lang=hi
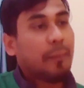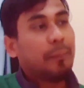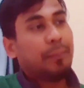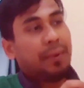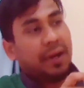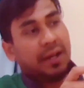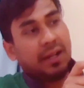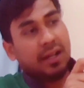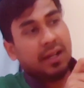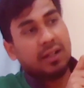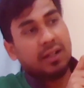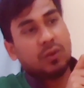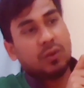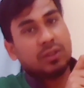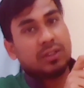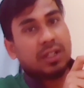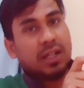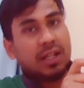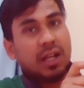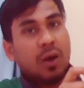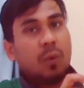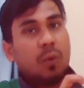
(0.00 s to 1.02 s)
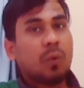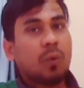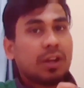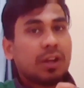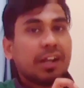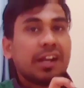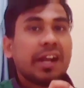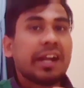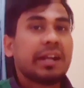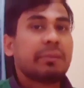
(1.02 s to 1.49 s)
का पैटर्न होता है ना वो
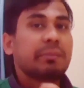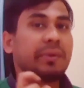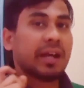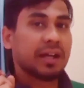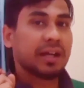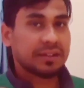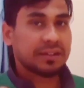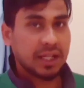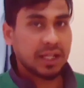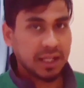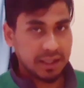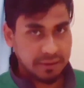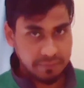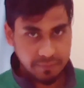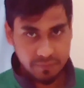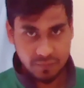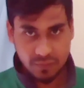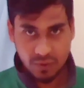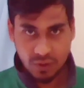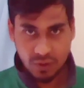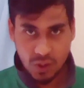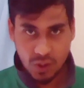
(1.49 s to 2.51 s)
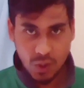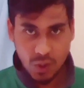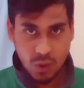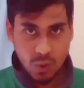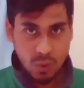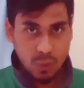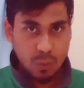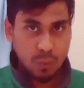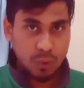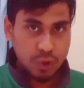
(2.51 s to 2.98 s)
रेड में आता है
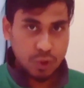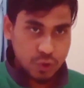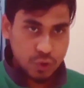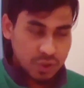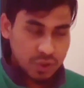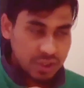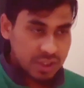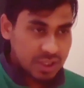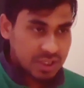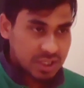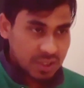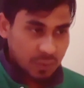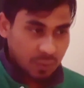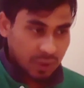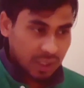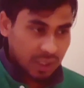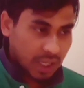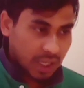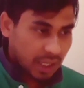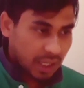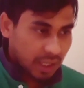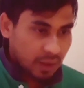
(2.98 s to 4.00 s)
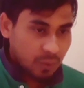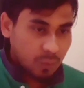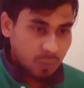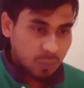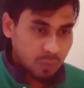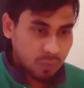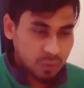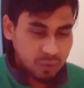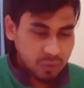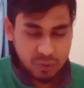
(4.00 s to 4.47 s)
और जो नीचे वाला है
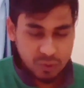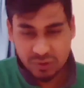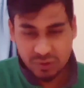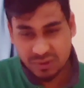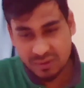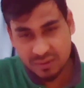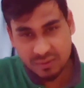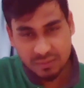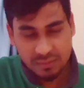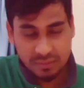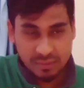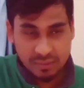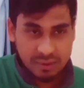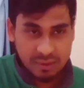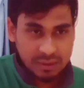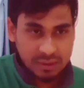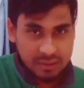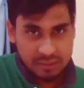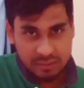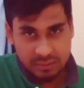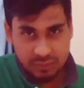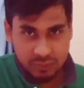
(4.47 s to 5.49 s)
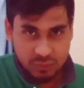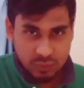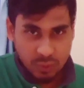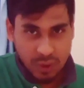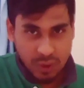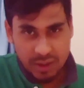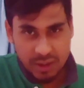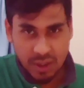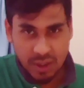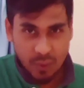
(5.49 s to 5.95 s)
वो
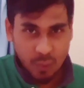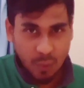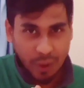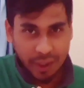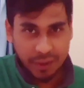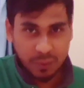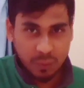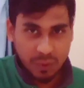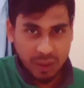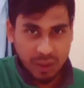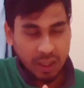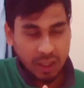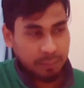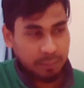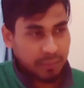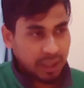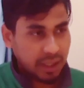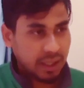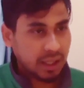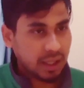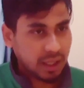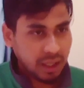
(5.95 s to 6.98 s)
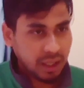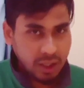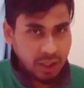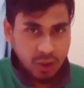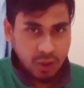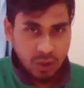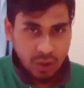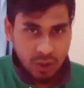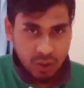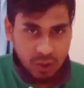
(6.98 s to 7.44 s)
थोड़ा सा वाइट वाला में है
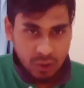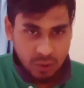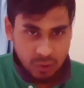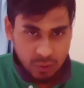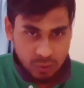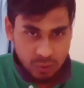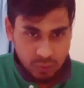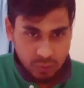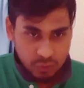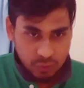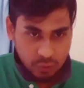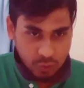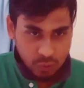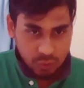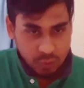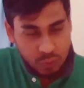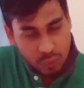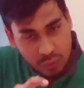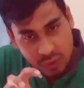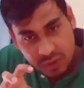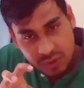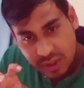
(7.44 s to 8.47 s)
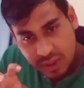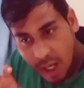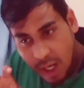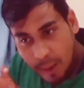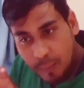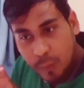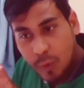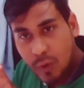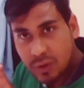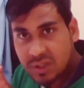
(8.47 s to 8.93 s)
तो दूर से
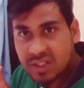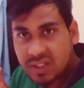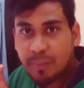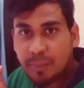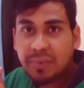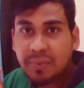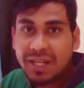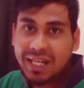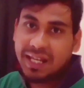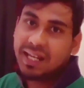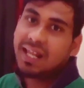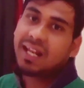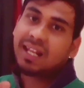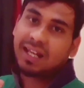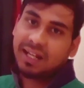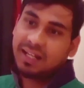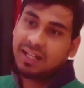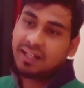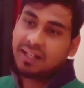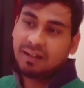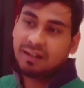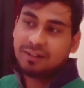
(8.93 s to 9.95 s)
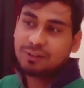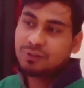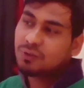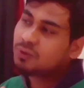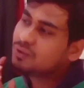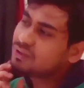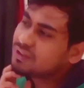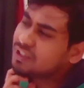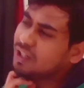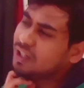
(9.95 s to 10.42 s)
आपको चमकीला लगेगा
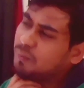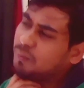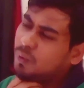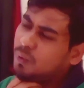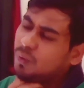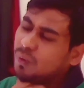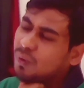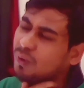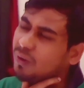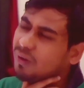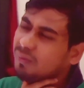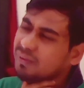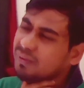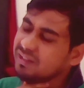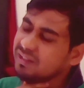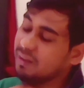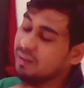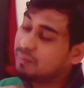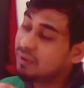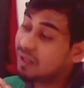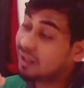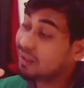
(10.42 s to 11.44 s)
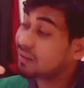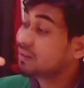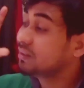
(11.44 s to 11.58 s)
दूर से आपको मतलब